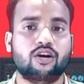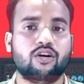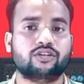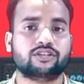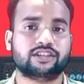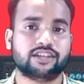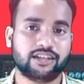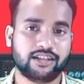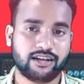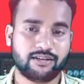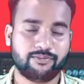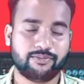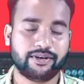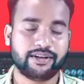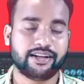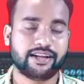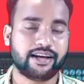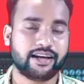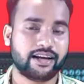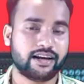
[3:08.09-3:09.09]
और चैनल
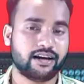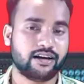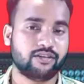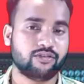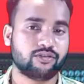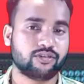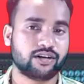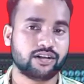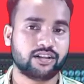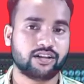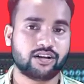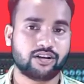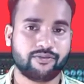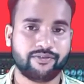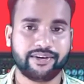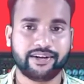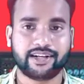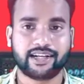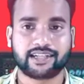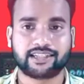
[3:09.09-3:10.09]
पे नए आए होंगे तो
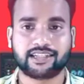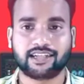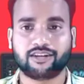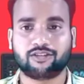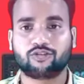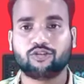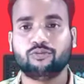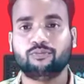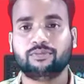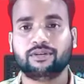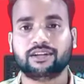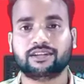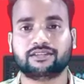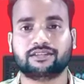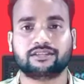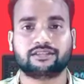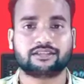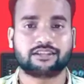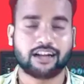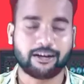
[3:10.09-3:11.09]
रविन टेक चैनल को प्लीज़
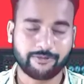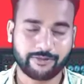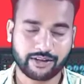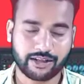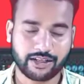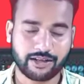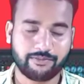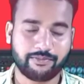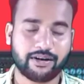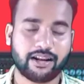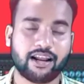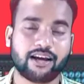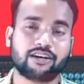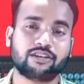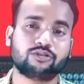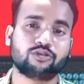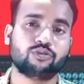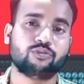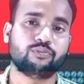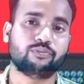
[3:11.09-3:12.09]
सब्सक्राइब करके बेल
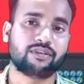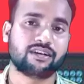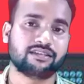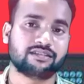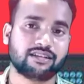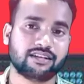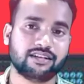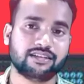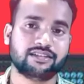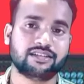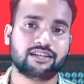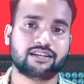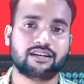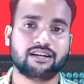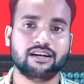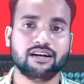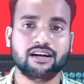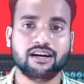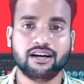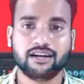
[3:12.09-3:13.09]
आइकन को प्रेस कर
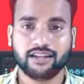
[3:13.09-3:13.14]
लीजिएगा